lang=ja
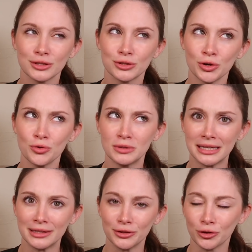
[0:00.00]

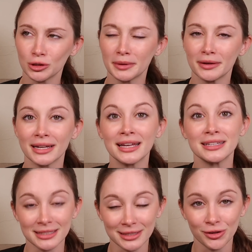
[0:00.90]
ソーディという言葉はない
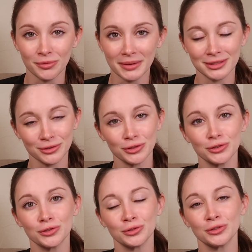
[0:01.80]
んですけど、まあそう
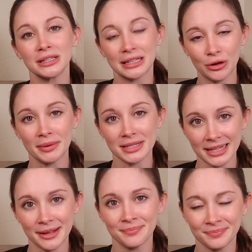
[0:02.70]
いう風に聞こえます
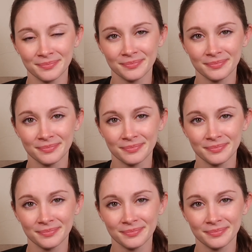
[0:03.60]
ね。